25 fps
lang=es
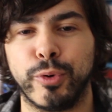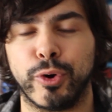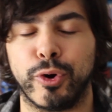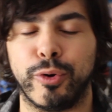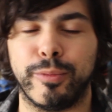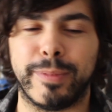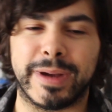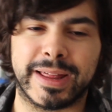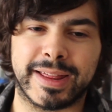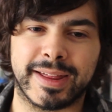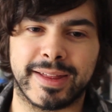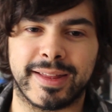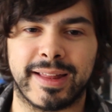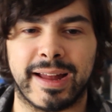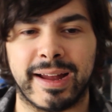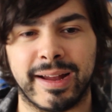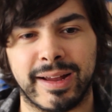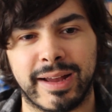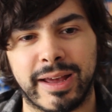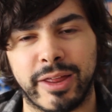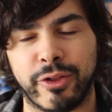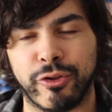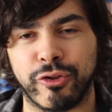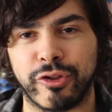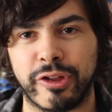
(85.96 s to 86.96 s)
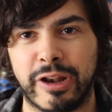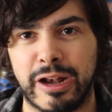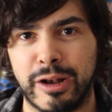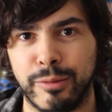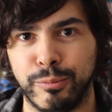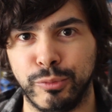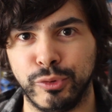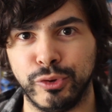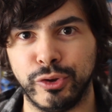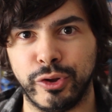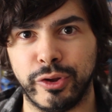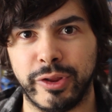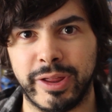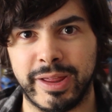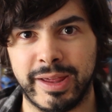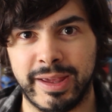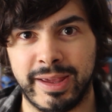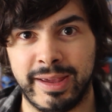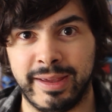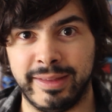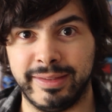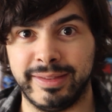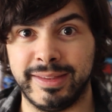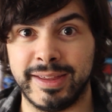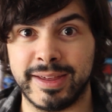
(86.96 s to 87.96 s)
poco más estancados en el mundo
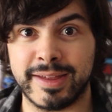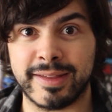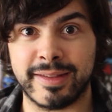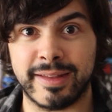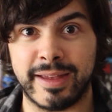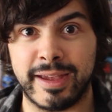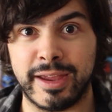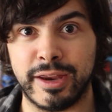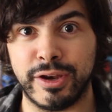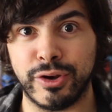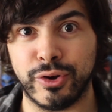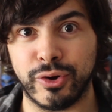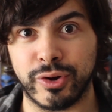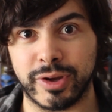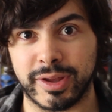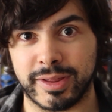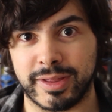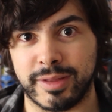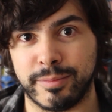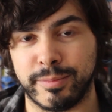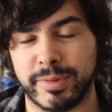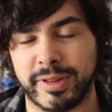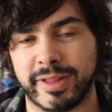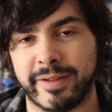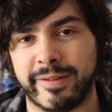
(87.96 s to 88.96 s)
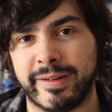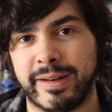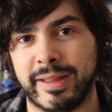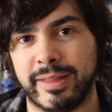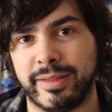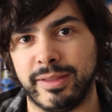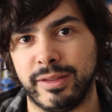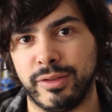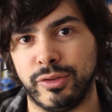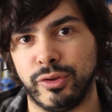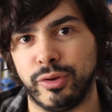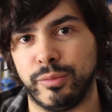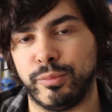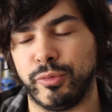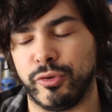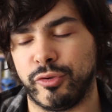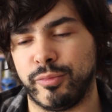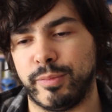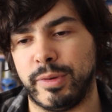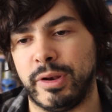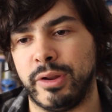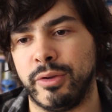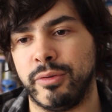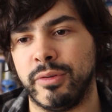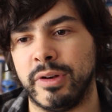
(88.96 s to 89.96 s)
de Disney, ¿no? Que siempre estaban haciendo pues
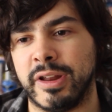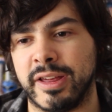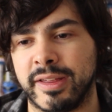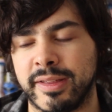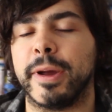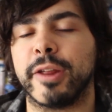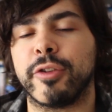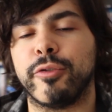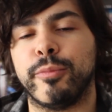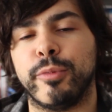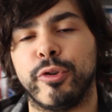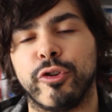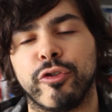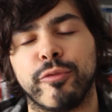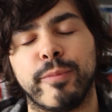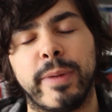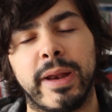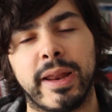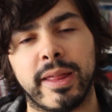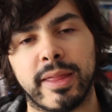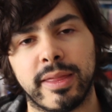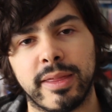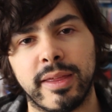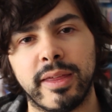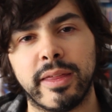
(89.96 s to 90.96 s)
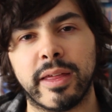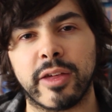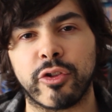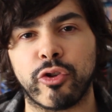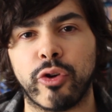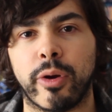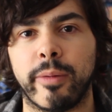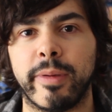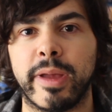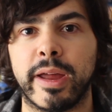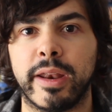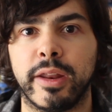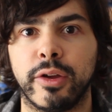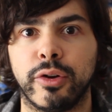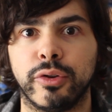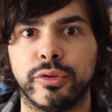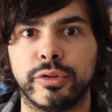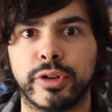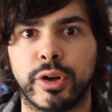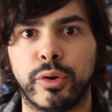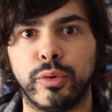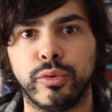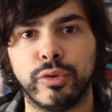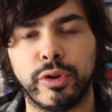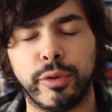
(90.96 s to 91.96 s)
películas más o menos parecidas o habían
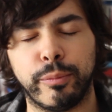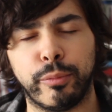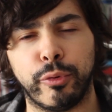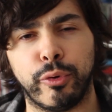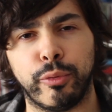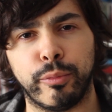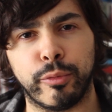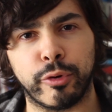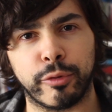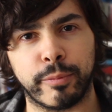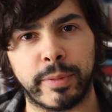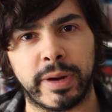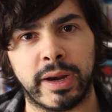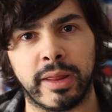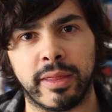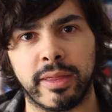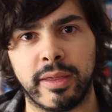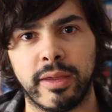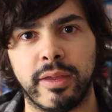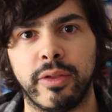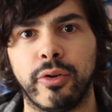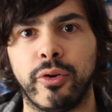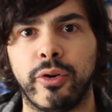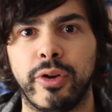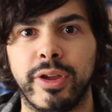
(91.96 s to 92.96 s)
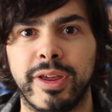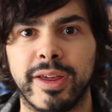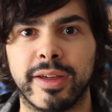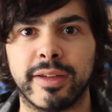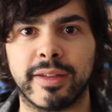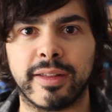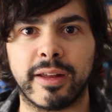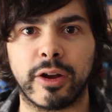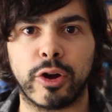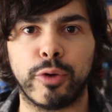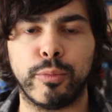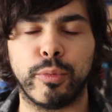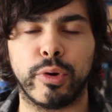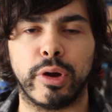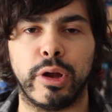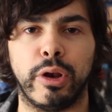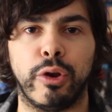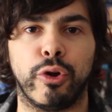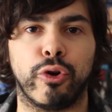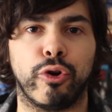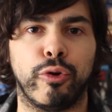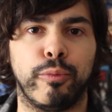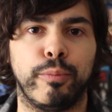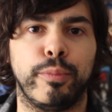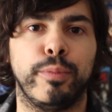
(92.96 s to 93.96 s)
encontrado un tipo de humor parecido y esta como que
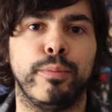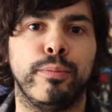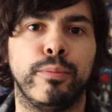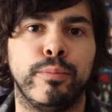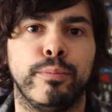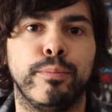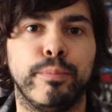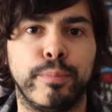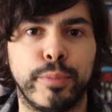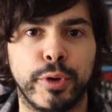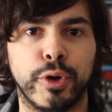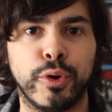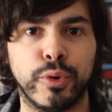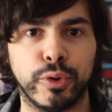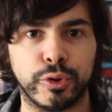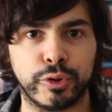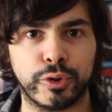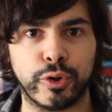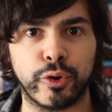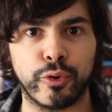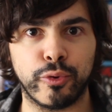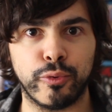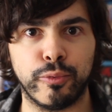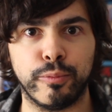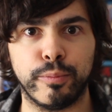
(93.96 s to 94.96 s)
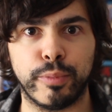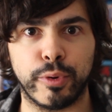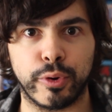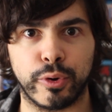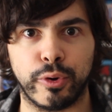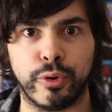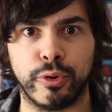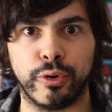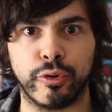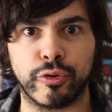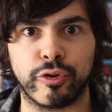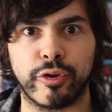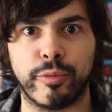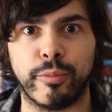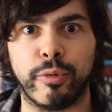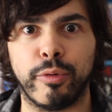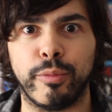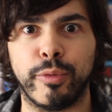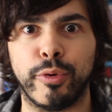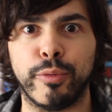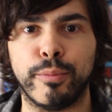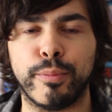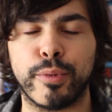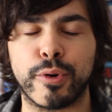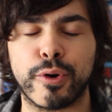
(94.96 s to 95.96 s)
lo rompió todo un poco, ¿no? Se
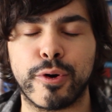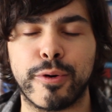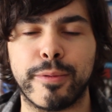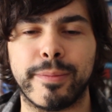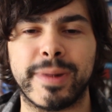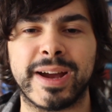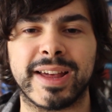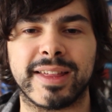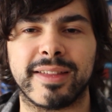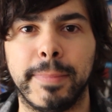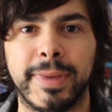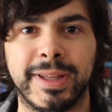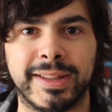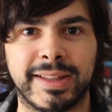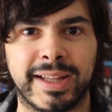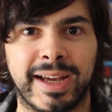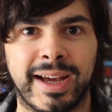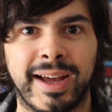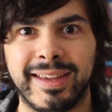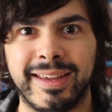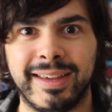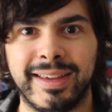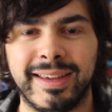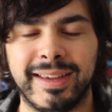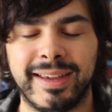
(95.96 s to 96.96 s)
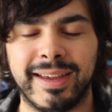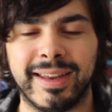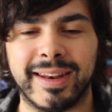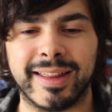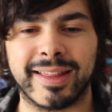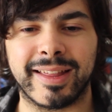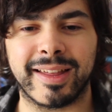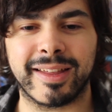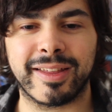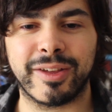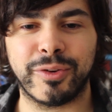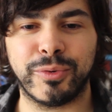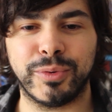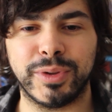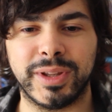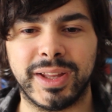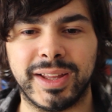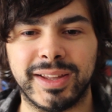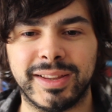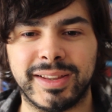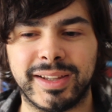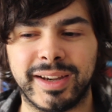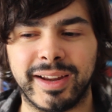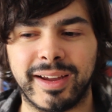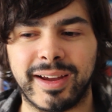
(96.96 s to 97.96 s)
volvió un poco más meta. Y en esta segunda
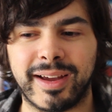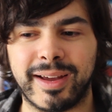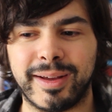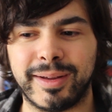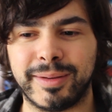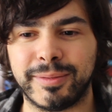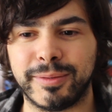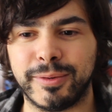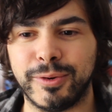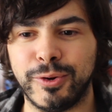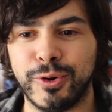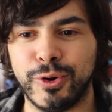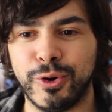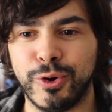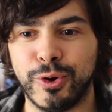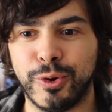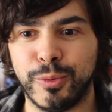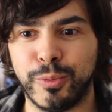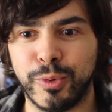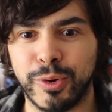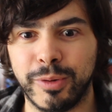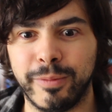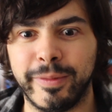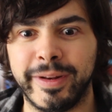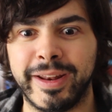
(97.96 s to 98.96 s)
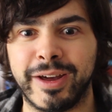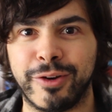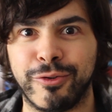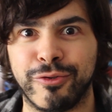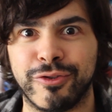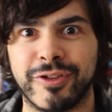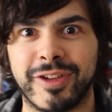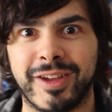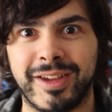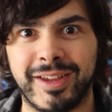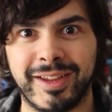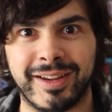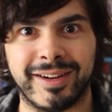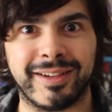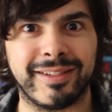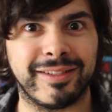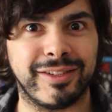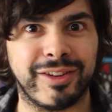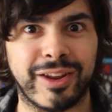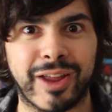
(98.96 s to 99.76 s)
entrega lo vuelven a conseguir.